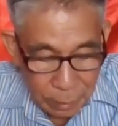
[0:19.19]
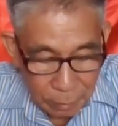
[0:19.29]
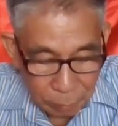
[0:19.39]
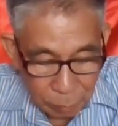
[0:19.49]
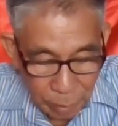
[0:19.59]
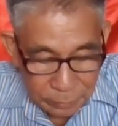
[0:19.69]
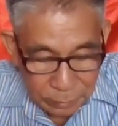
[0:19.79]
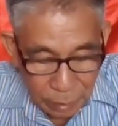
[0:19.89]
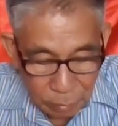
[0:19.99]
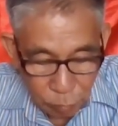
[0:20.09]
Let me
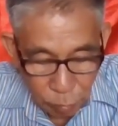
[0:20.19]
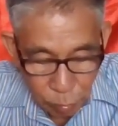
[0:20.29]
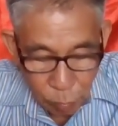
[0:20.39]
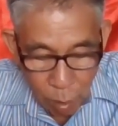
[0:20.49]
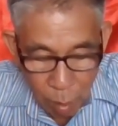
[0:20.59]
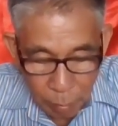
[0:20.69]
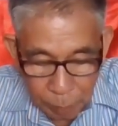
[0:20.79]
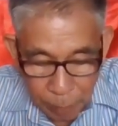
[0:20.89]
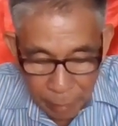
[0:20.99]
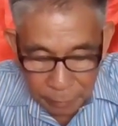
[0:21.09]
extend to you
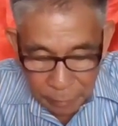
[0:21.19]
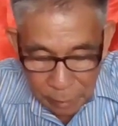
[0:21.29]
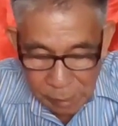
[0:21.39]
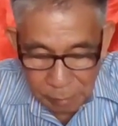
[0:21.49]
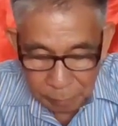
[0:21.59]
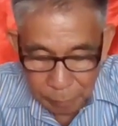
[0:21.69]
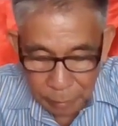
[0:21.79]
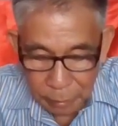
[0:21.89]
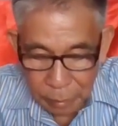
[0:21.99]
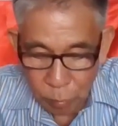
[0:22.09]
our party,
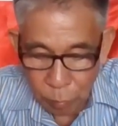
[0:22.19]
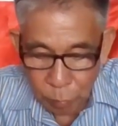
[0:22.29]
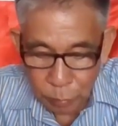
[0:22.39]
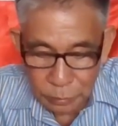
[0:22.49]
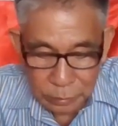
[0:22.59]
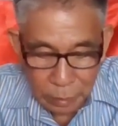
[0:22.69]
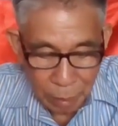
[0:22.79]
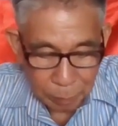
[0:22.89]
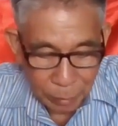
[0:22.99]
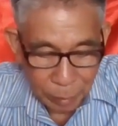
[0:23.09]
Partido
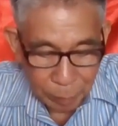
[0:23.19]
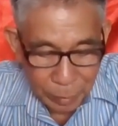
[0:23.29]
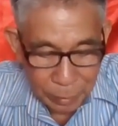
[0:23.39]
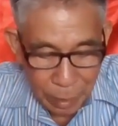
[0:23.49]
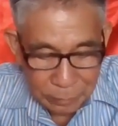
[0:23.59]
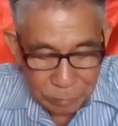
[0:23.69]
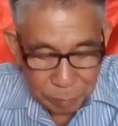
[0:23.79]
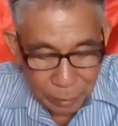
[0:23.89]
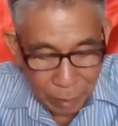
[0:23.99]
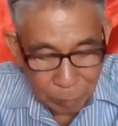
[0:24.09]
Komunista ng Pilipinas,
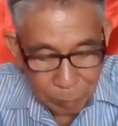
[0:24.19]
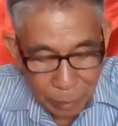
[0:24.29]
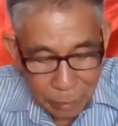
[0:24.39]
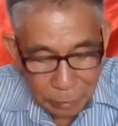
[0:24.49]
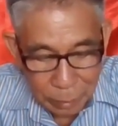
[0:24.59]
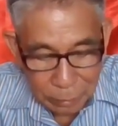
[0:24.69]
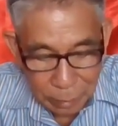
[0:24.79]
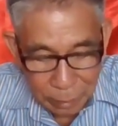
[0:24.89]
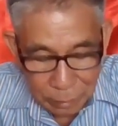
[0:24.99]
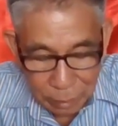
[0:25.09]
PKP
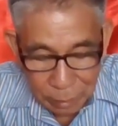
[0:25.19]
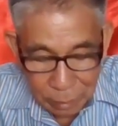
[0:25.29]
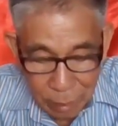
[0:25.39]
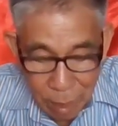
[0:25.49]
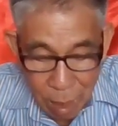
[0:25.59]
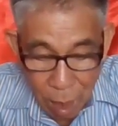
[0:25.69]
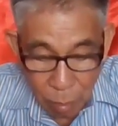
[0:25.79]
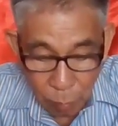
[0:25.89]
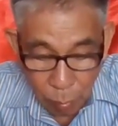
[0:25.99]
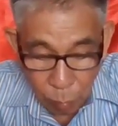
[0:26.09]
1930,
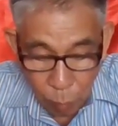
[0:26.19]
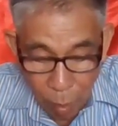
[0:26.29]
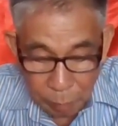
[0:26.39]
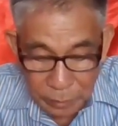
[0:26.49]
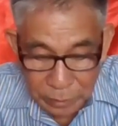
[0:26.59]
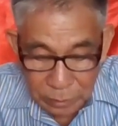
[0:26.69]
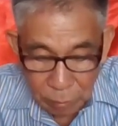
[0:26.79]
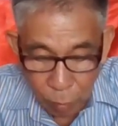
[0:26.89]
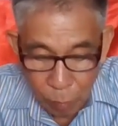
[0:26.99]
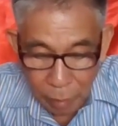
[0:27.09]
our
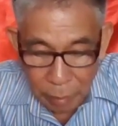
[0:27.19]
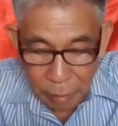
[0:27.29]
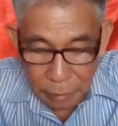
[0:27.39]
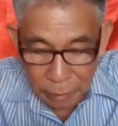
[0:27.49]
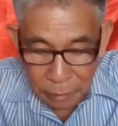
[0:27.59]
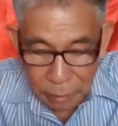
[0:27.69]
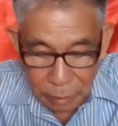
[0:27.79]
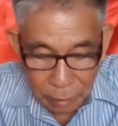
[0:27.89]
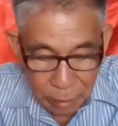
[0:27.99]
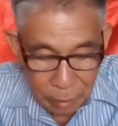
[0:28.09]
warmest comradely
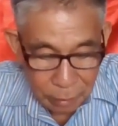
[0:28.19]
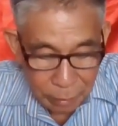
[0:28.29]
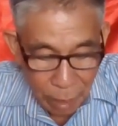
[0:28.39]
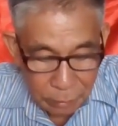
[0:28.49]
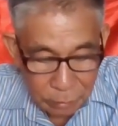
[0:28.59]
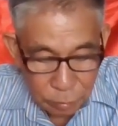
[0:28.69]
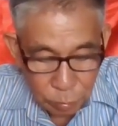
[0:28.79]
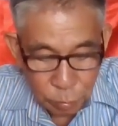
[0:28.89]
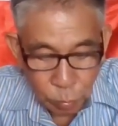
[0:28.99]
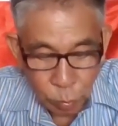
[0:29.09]
greeting and
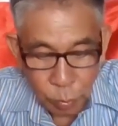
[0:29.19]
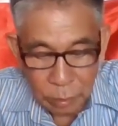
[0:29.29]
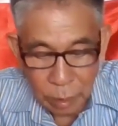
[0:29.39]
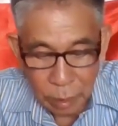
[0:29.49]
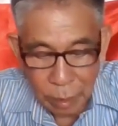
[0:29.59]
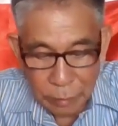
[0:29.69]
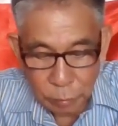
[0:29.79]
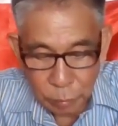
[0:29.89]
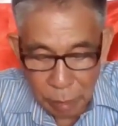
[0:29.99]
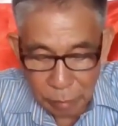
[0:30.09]
gratitude to the
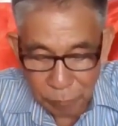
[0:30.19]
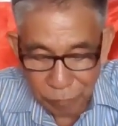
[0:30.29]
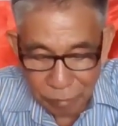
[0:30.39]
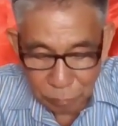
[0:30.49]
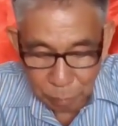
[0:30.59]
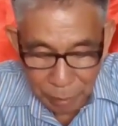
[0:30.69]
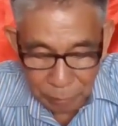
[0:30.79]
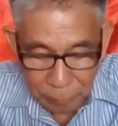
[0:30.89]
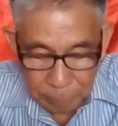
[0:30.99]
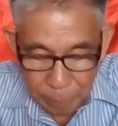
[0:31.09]
International
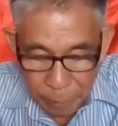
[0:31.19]
Department